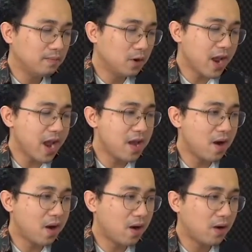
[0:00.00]
Một ngày
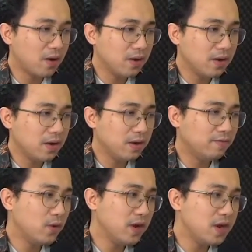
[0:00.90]
nọ, người
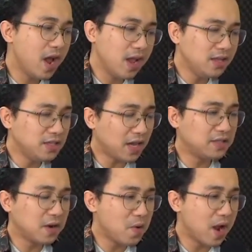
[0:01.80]
phụ nữ ấy chạy
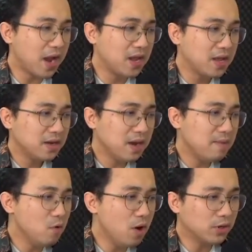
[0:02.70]
ra ngoài để
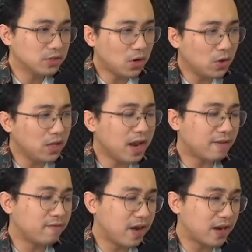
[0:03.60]
mua một số thứ
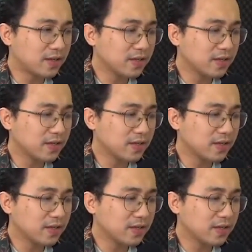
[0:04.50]
lặt vặt